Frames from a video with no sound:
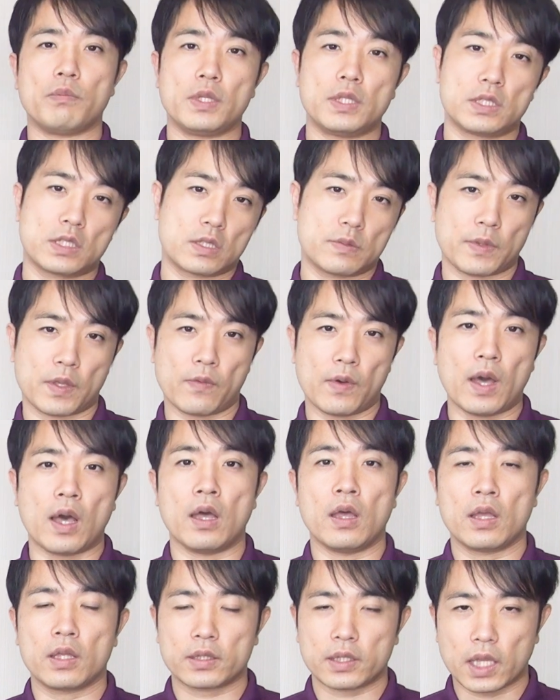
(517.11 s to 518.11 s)
3つ目
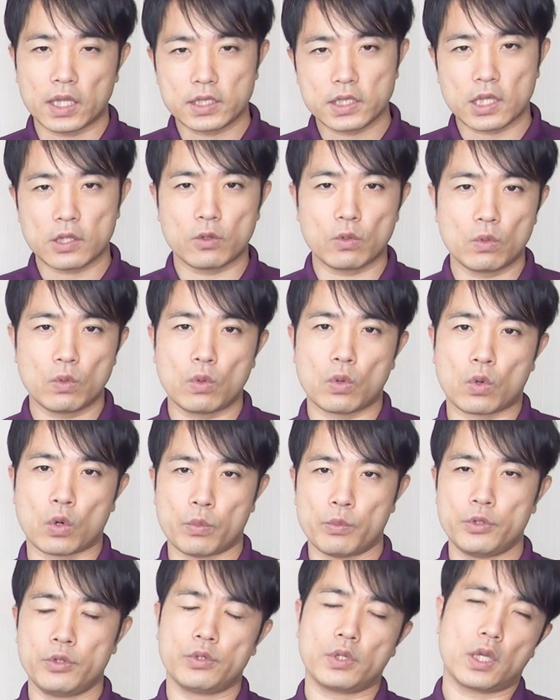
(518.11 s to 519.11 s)
は他者との
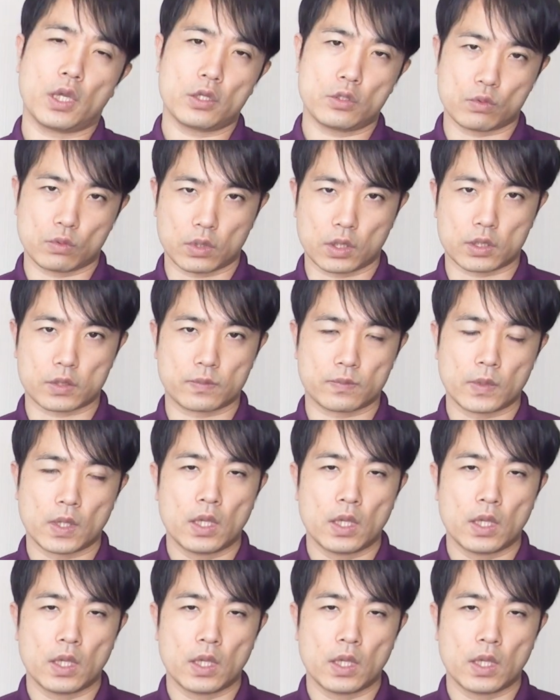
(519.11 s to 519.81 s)
コミュニケーションです。